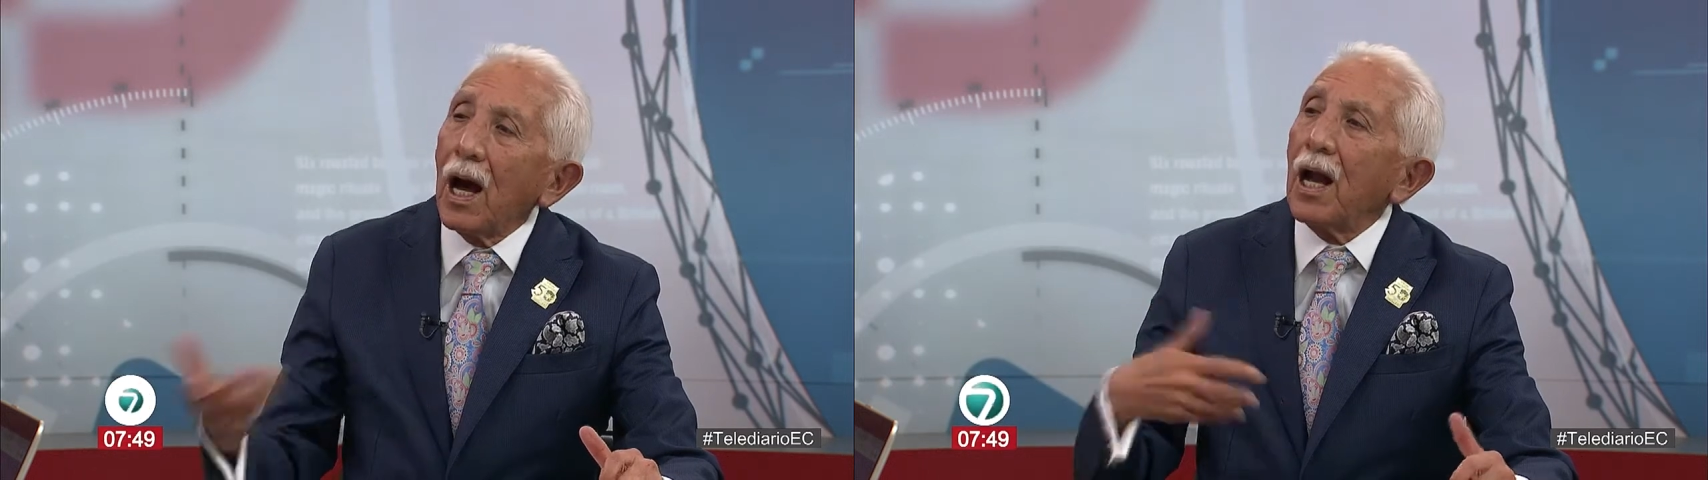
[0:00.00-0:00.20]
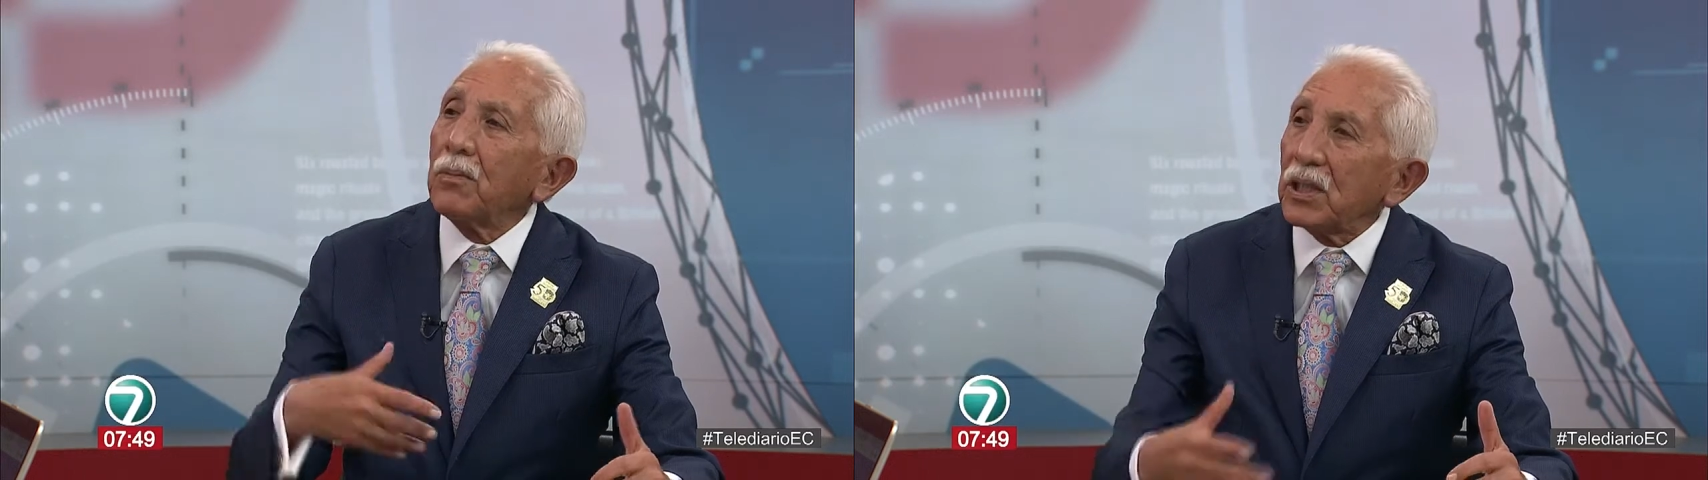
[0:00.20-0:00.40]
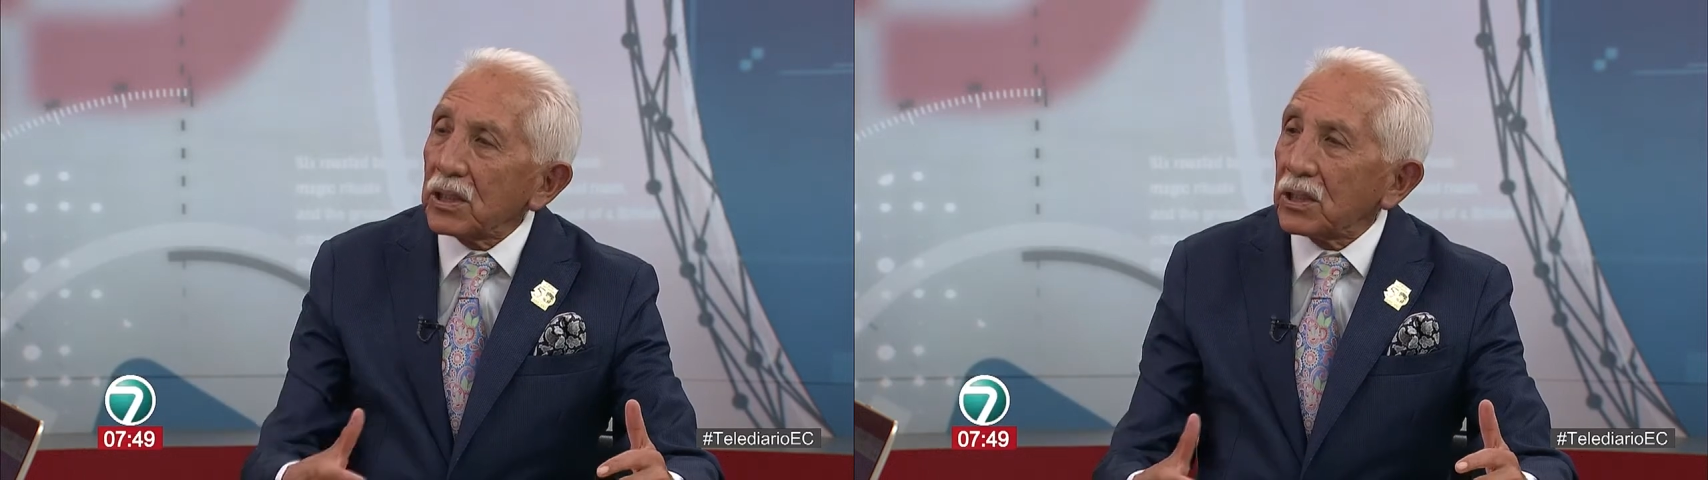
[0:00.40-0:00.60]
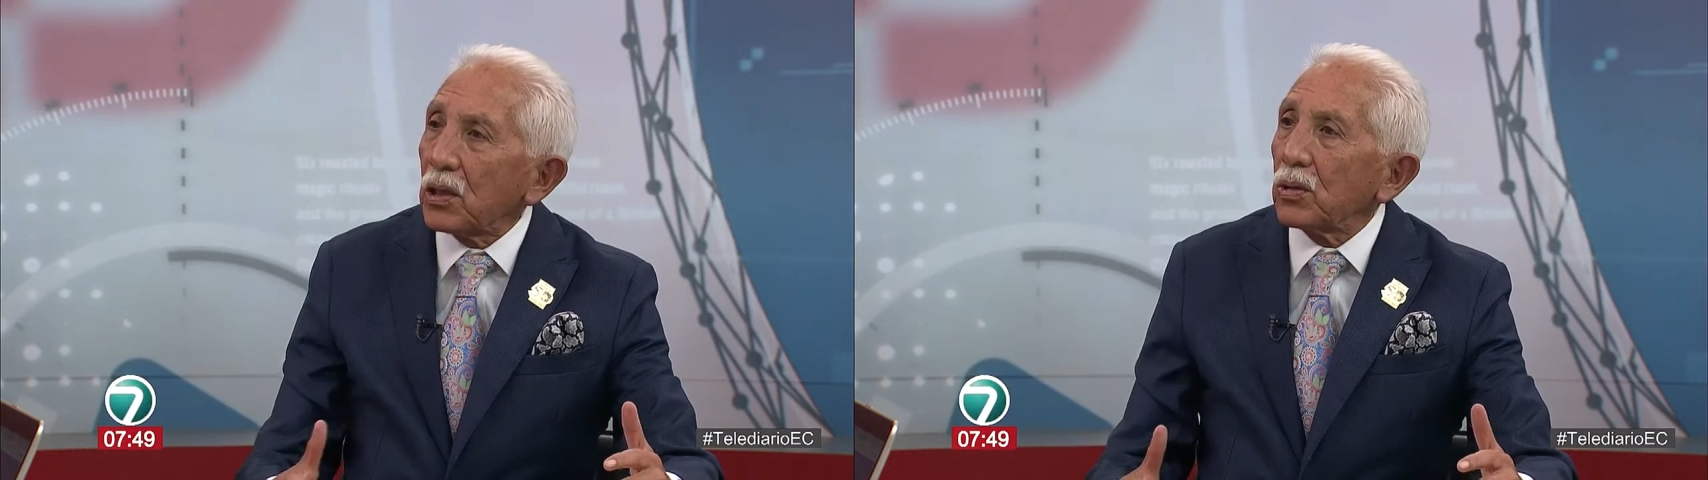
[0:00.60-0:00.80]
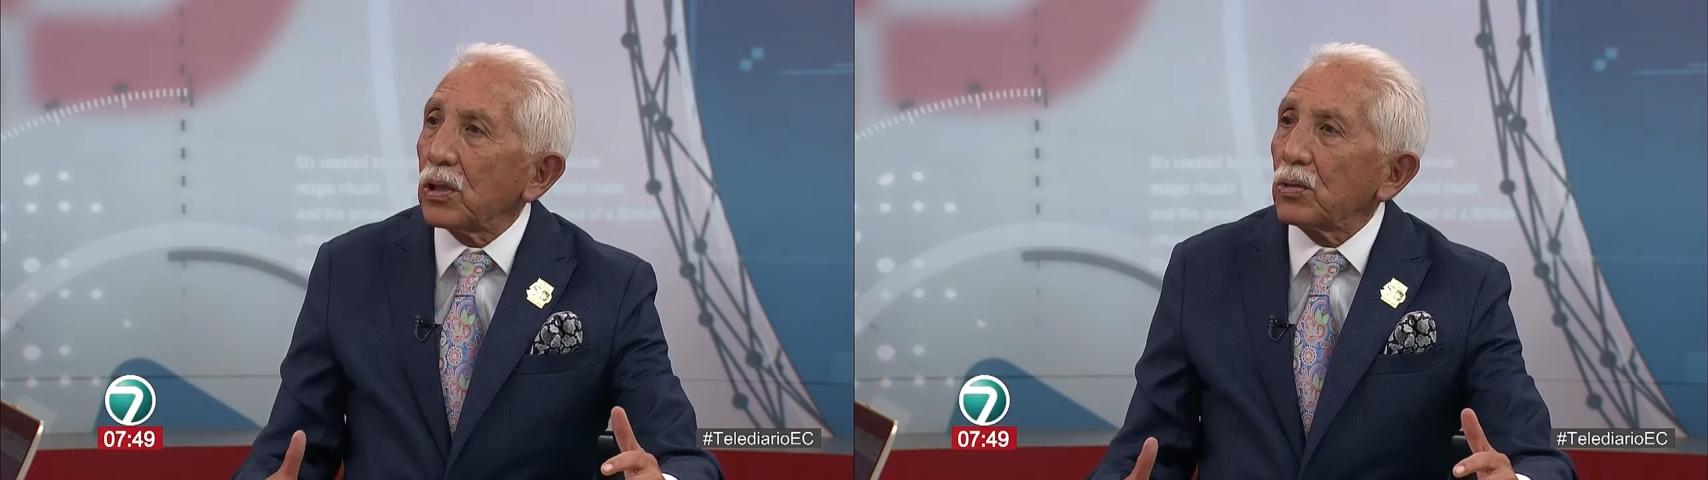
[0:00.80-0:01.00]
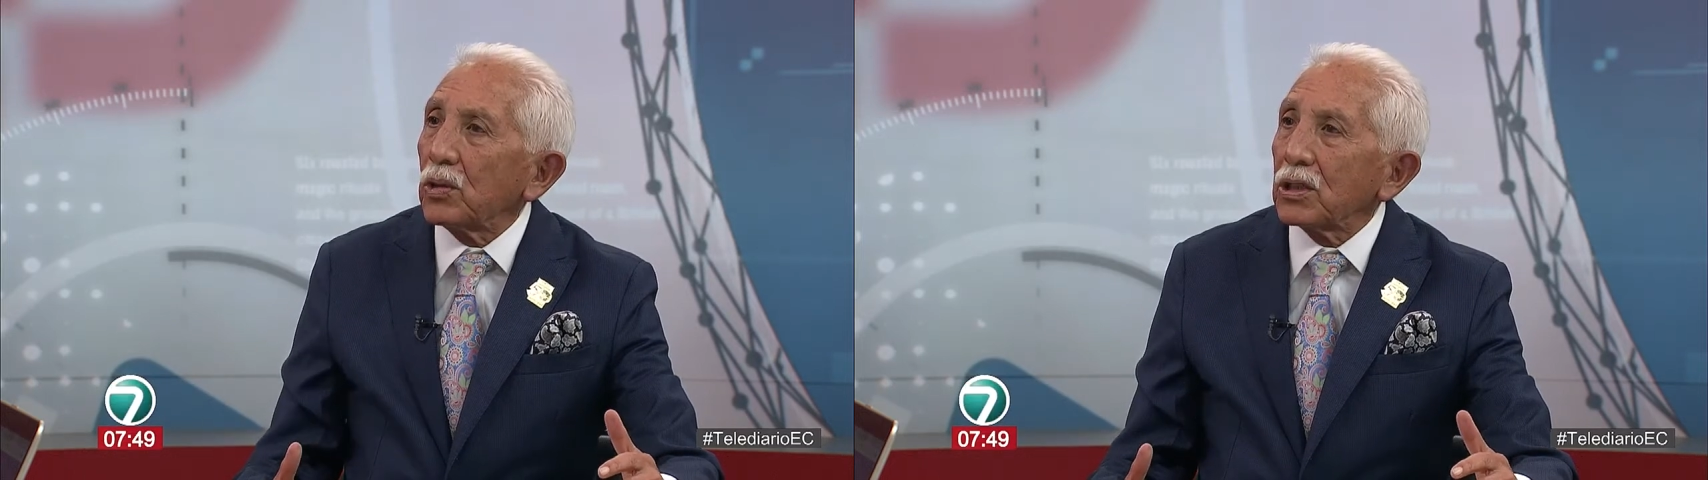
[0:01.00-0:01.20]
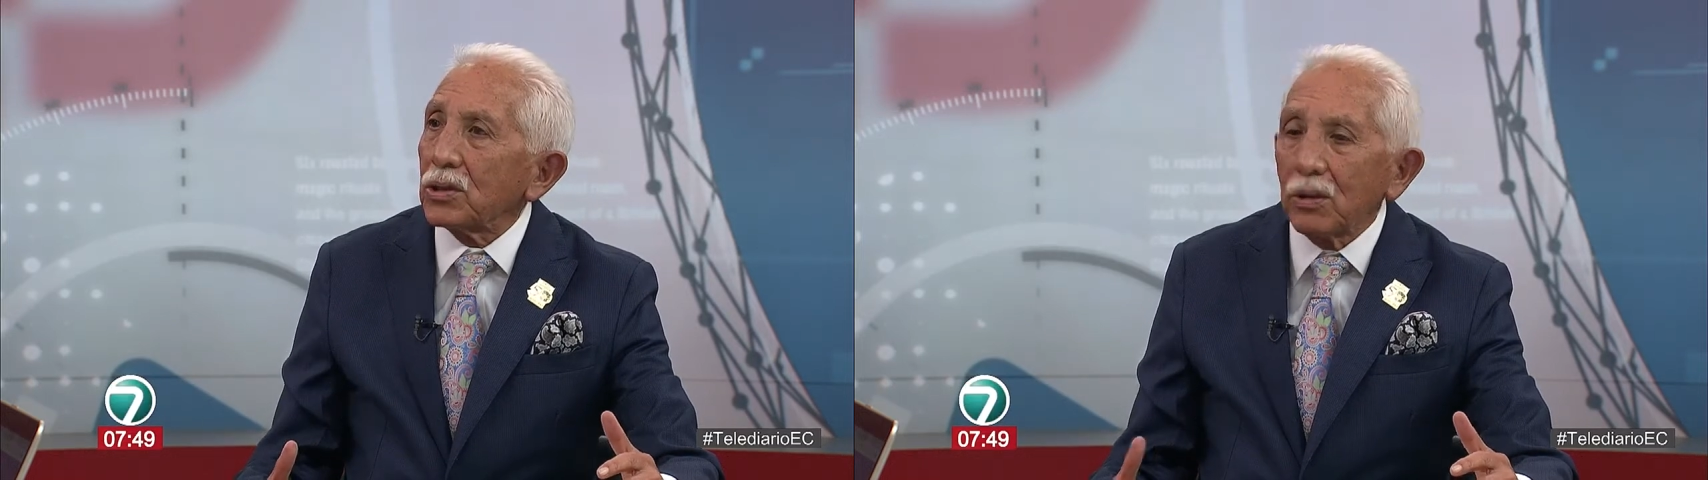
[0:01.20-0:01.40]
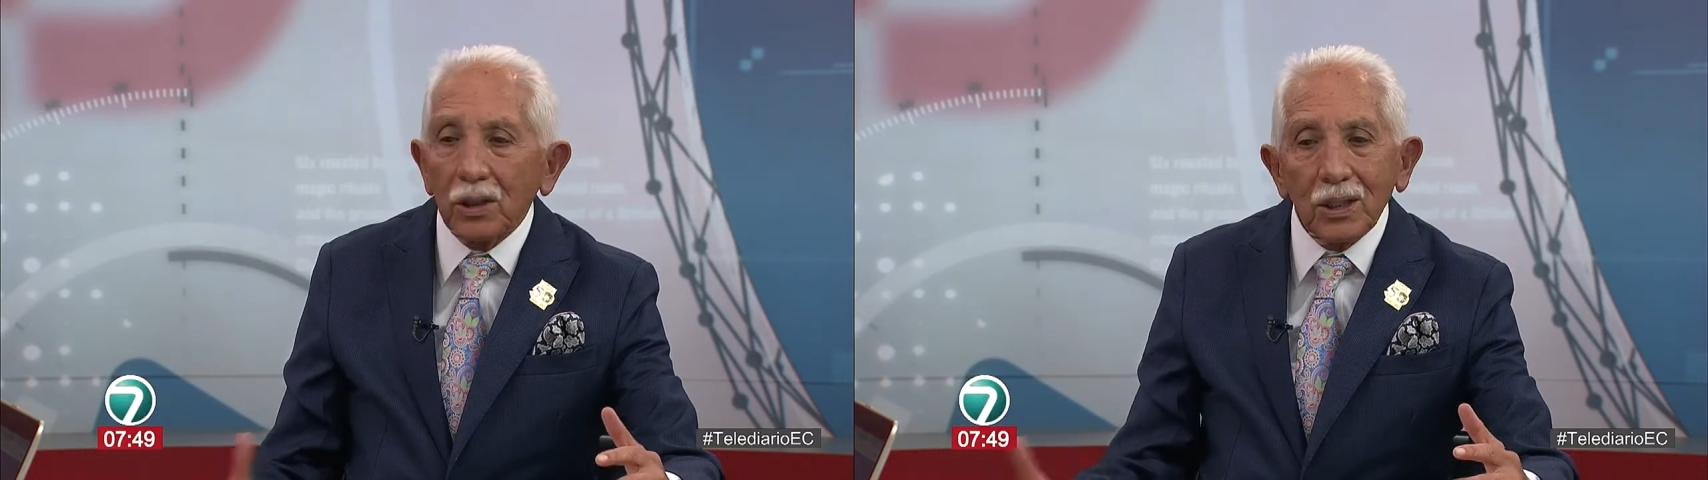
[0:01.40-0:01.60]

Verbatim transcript: al Ministerio de Educación.